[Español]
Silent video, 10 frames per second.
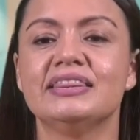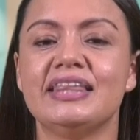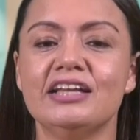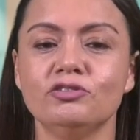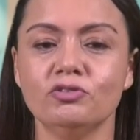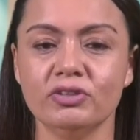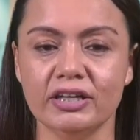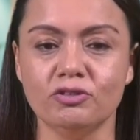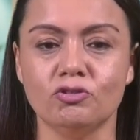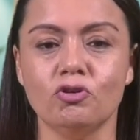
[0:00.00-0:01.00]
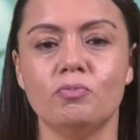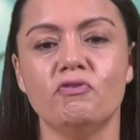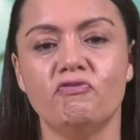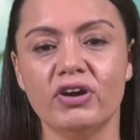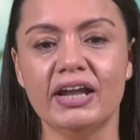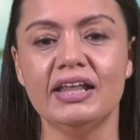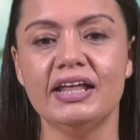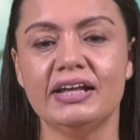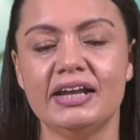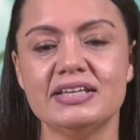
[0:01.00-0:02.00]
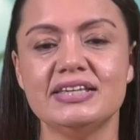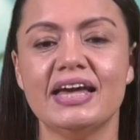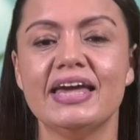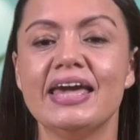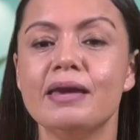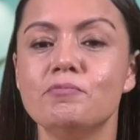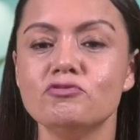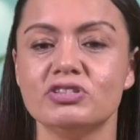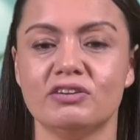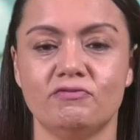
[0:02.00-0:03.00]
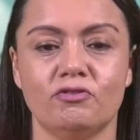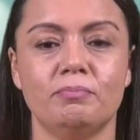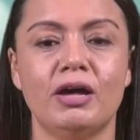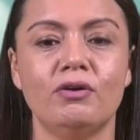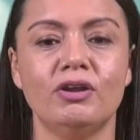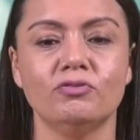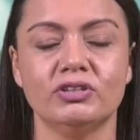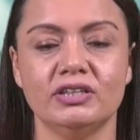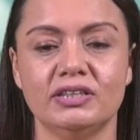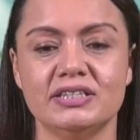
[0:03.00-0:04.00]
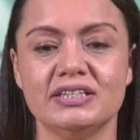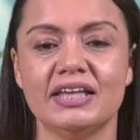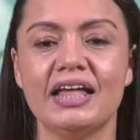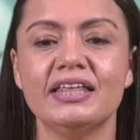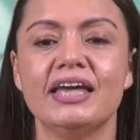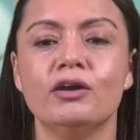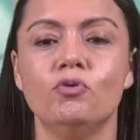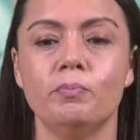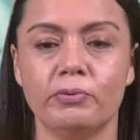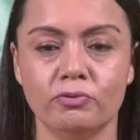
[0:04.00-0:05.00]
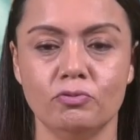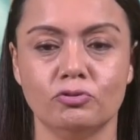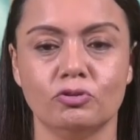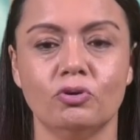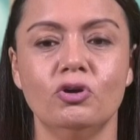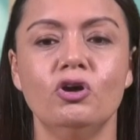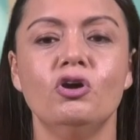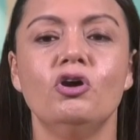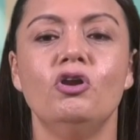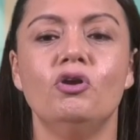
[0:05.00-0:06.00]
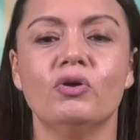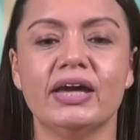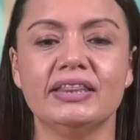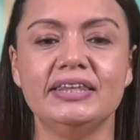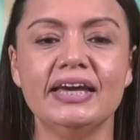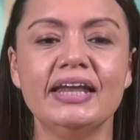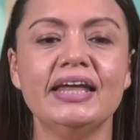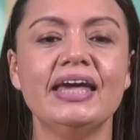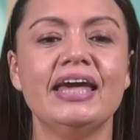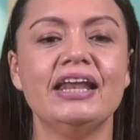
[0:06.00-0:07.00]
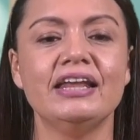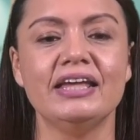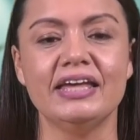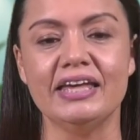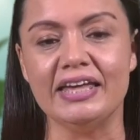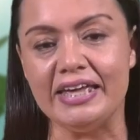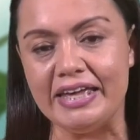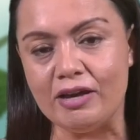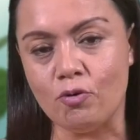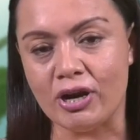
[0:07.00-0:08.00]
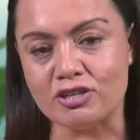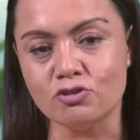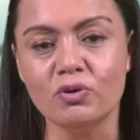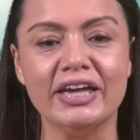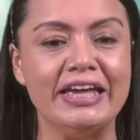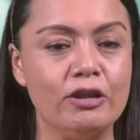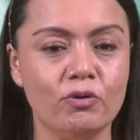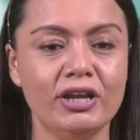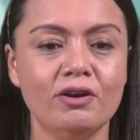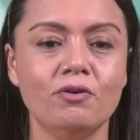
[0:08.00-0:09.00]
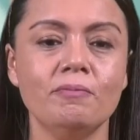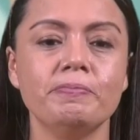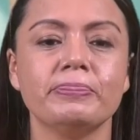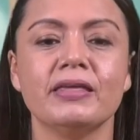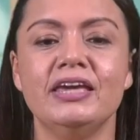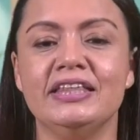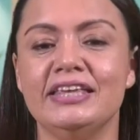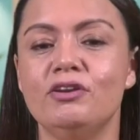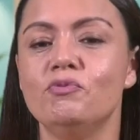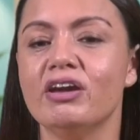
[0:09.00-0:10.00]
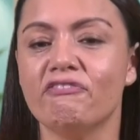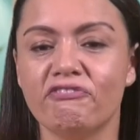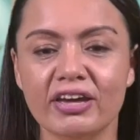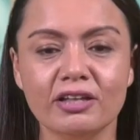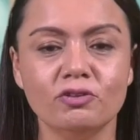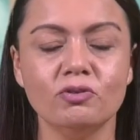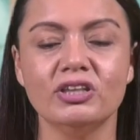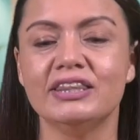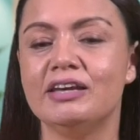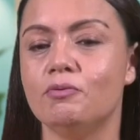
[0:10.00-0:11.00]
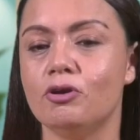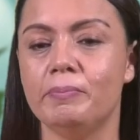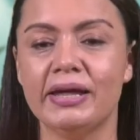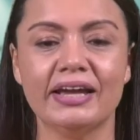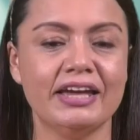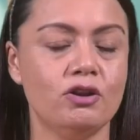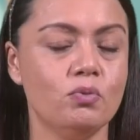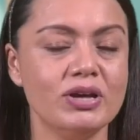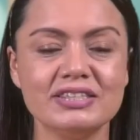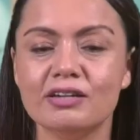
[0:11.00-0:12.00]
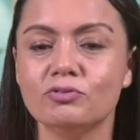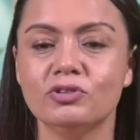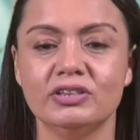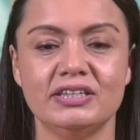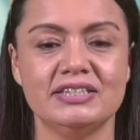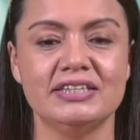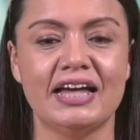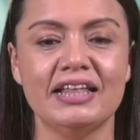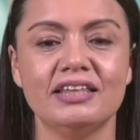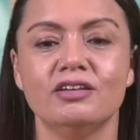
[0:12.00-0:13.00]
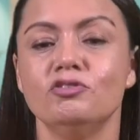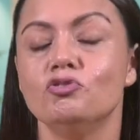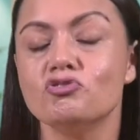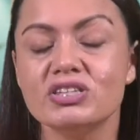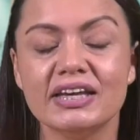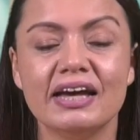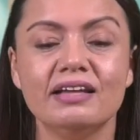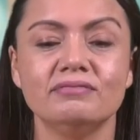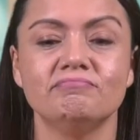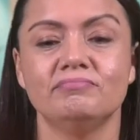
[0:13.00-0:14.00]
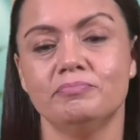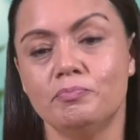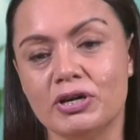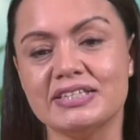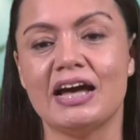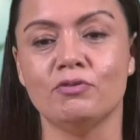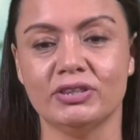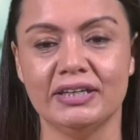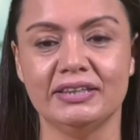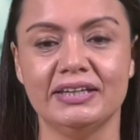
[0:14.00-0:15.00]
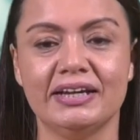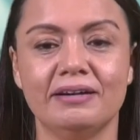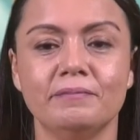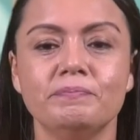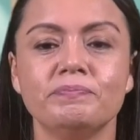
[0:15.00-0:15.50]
tanto dentro como fuera de la iglesia hemos transformado la autenticidad en un producto, lo que tiene el corazón irónico y tiene un efecto de volver que nuestra autenticidad no sea pues auténtica.